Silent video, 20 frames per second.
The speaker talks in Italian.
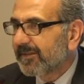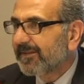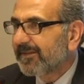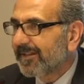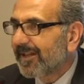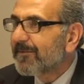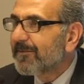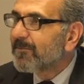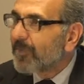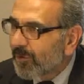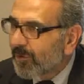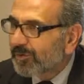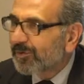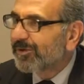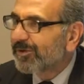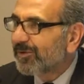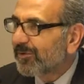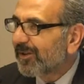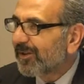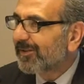e
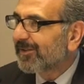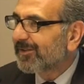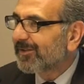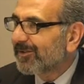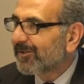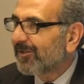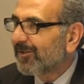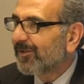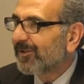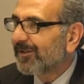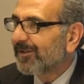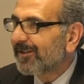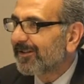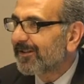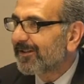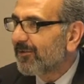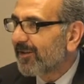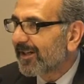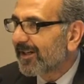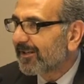molto di questo eh,
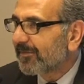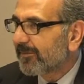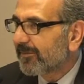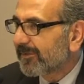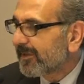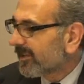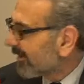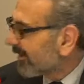riguarda proprio le